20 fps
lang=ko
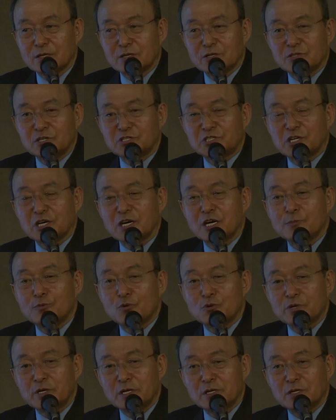그런데 제가
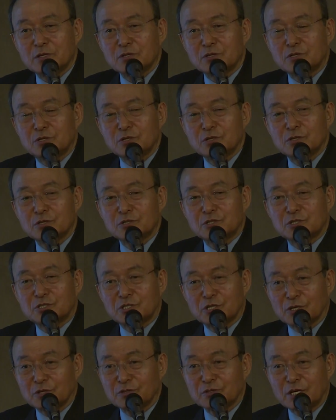보기에는 그
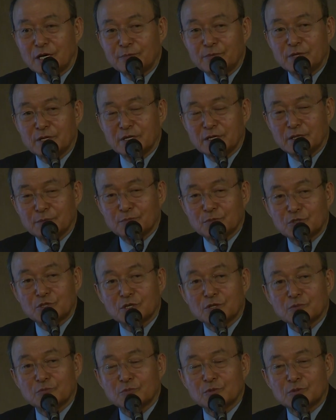정답이 뭐,
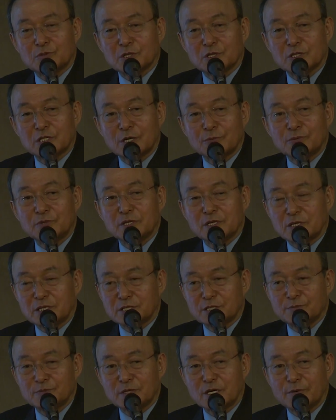정, 뭐 정답은
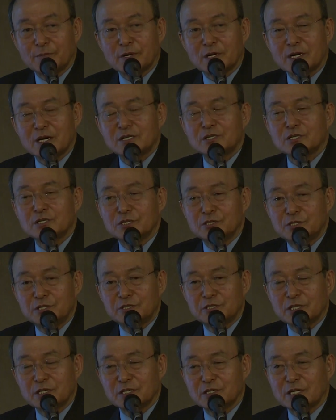있겠습니까만 가장
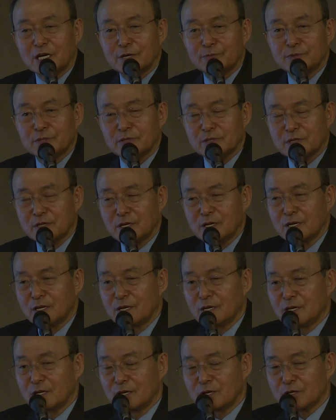현실적인 답은
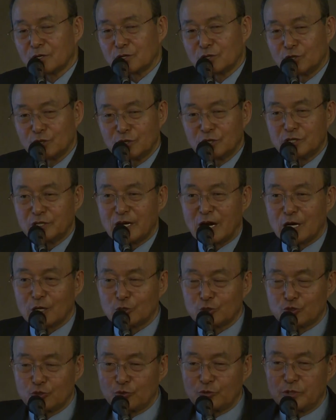그
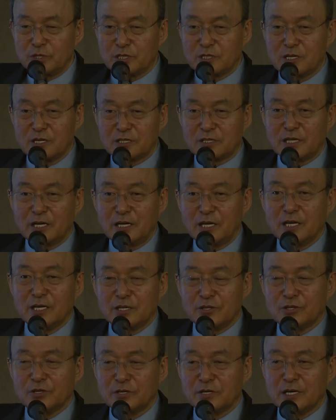양쪽의 극단에
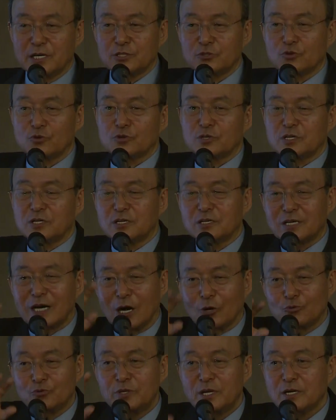있는 게 아니고 그
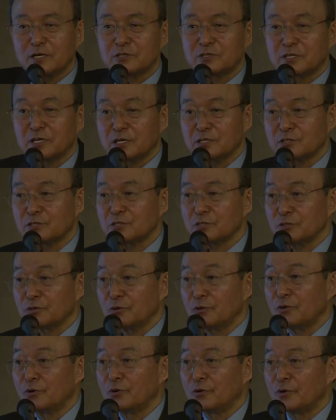가운데 어디에
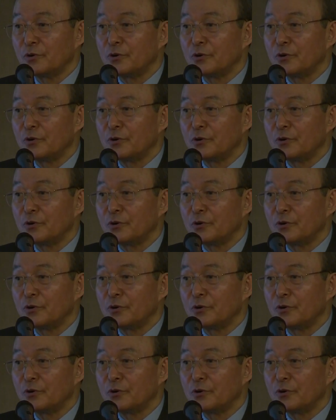있어요.